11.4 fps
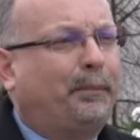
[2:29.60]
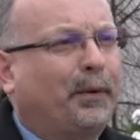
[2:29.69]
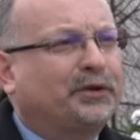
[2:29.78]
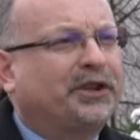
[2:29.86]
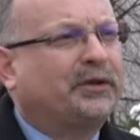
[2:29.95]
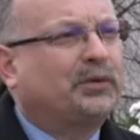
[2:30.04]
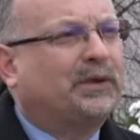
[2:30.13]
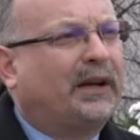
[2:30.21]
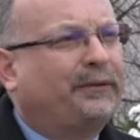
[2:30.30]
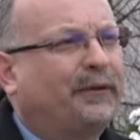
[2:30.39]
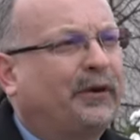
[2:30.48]
poszedł
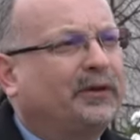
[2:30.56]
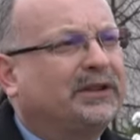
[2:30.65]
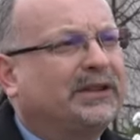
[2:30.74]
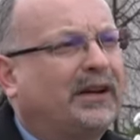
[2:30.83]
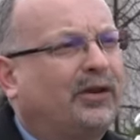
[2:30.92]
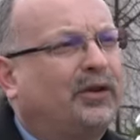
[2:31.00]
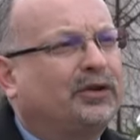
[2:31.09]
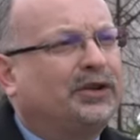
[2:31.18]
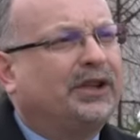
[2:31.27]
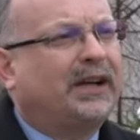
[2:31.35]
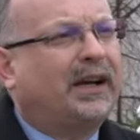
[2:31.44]
na front na
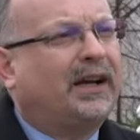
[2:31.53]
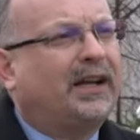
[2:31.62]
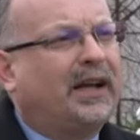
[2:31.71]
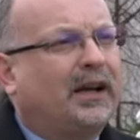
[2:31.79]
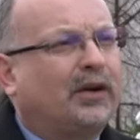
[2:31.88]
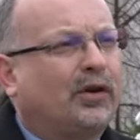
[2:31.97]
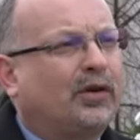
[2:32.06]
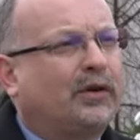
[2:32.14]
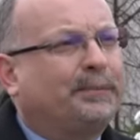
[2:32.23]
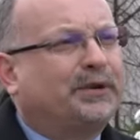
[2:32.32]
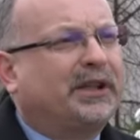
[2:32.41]
ochotnika
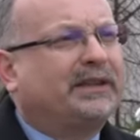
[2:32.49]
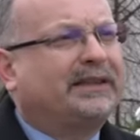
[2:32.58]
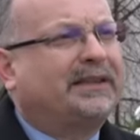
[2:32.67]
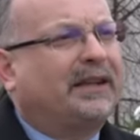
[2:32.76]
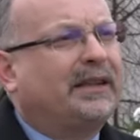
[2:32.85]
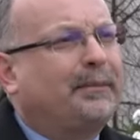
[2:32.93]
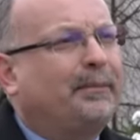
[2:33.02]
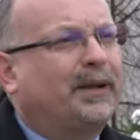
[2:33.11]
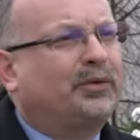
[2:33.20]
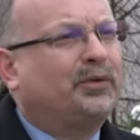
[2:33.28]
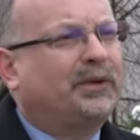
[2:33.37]
rok przed zdaniem
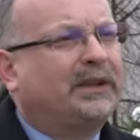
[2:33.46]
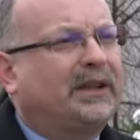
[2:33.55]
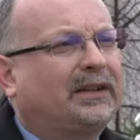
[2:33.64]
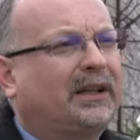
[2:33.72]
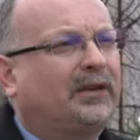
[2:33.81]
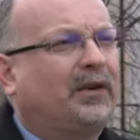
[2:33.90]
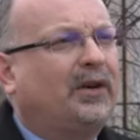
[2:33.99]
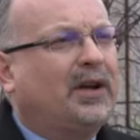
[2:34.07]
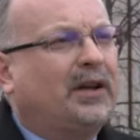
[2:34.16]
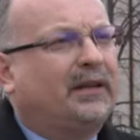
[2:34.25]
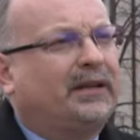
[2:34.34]
matury, dlatego
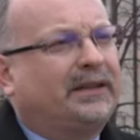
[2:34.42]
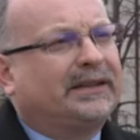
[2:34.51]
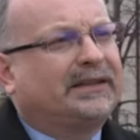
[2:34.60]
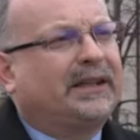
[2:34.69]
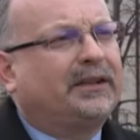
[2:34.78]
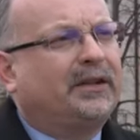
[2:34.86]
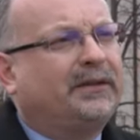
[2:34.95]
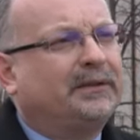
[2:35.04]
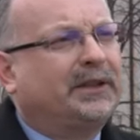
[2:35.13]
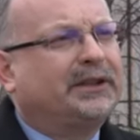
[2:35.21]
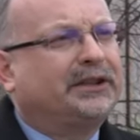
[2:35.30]
y,
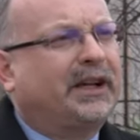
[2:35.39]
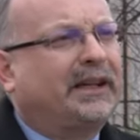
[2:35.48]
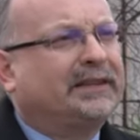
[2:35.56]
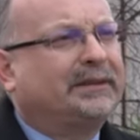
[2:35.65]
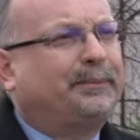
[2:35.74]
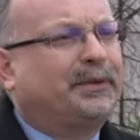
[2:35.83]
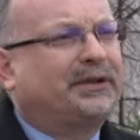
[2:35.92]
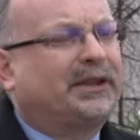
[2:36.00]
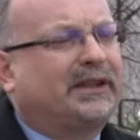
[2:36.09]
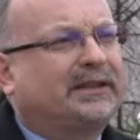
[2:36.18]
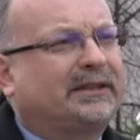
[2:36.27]
znajdował ten czas
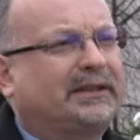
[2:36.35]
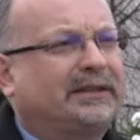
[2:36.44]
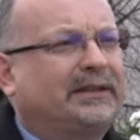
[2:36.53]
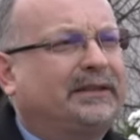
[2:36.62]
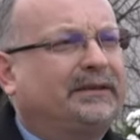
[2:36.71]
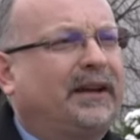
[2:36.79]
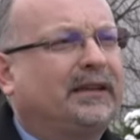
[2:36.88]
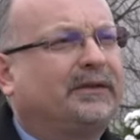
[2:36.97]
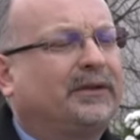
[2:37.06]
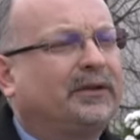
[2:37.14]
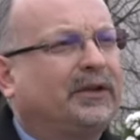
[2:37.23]
podczas y,
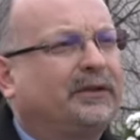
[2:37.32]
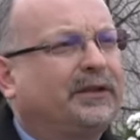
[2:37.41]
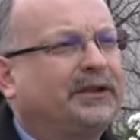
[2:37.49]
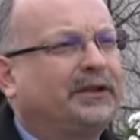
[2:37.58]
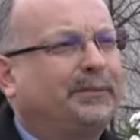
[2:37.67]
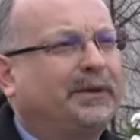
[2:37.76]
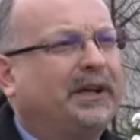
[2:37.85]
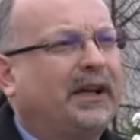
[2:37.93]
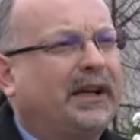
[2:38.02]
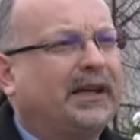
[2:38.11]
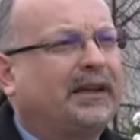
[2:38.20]
walk frontowych, żeby
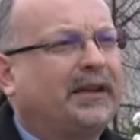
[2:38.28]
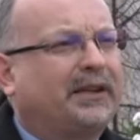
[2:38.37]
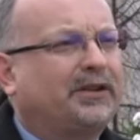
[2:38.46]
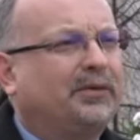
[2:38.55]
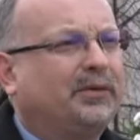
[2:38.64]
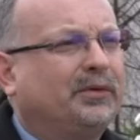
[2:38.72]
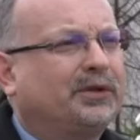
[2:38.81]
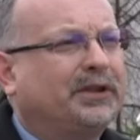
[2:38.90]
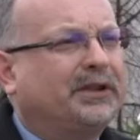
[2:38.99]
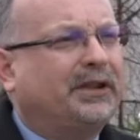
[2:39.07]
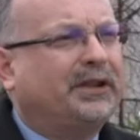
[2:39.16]
jednak się
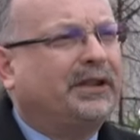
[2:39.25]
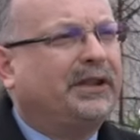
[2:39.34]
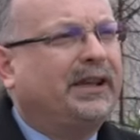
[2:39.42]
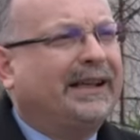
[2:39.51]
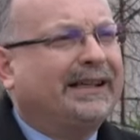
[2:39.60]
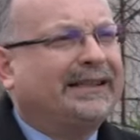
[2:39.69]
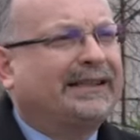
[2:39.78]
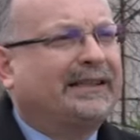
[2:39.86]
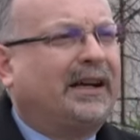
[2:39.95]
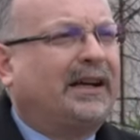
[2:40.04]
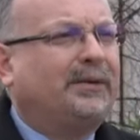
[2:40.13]
uczyć i
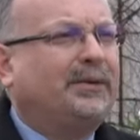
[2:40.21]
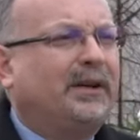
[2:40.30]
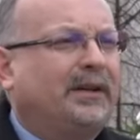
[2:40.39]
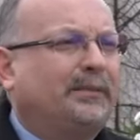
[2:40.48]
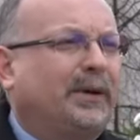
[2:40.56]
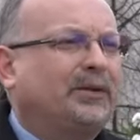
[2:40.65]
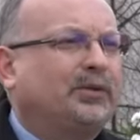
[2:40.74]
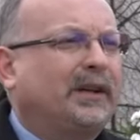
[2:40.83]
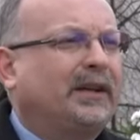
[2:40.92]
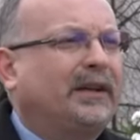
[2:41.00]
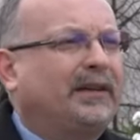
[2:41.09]
zdał
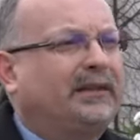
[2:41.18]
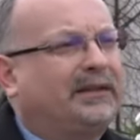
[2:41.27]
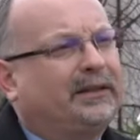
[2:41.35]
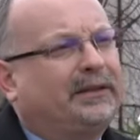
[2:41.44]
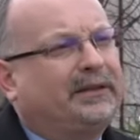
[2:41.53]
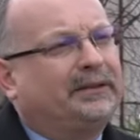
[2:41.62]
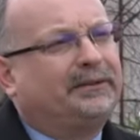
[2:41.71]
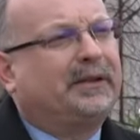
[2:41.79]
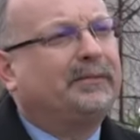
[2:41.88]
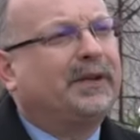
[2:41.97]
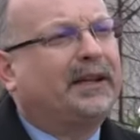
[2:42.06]
maturę y, w
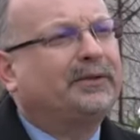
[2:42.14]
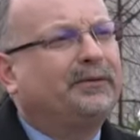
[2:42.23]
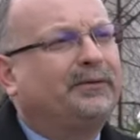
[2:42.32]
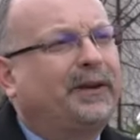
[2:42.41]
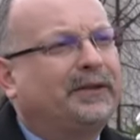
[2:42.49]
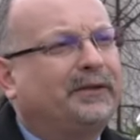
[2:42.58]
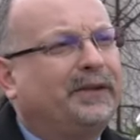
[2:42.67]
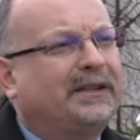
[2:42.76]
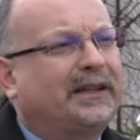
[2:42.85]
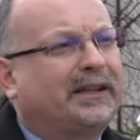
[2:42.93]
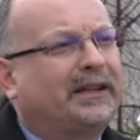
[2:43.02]
gimnazjum w
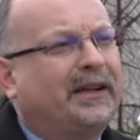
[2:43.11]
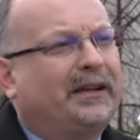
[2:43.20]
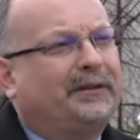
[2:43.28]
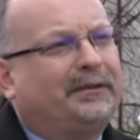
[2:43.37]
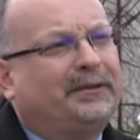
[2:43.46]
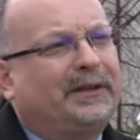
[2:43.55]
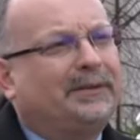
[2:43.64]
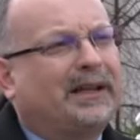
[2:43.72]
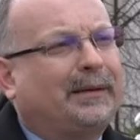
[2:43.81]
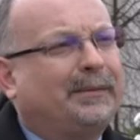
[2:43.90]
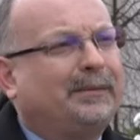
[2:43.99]
Wadowicach, w tym
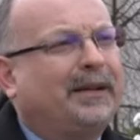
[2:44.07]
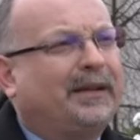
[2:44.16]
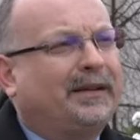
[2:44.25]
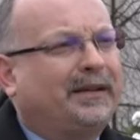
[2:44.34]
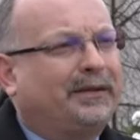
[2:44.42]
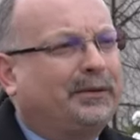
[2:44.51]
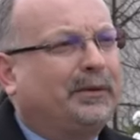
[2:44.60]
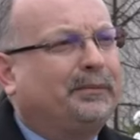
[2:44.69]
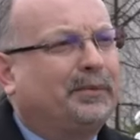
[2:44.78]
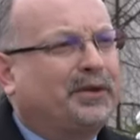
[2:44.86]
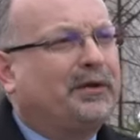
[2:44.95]
samym,
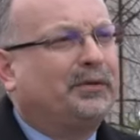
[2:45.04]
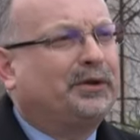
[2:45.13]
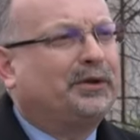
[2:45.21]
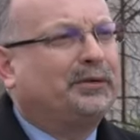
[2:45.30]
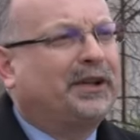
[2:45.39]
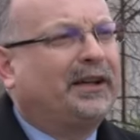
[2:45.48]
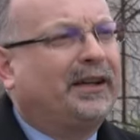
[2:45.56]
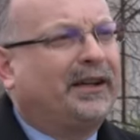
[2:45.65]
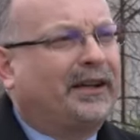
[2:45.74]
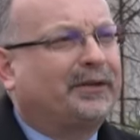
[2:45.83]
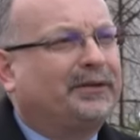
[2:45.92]
którym później uczył się
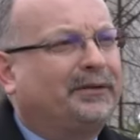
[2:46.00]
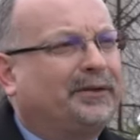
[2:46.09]
Karol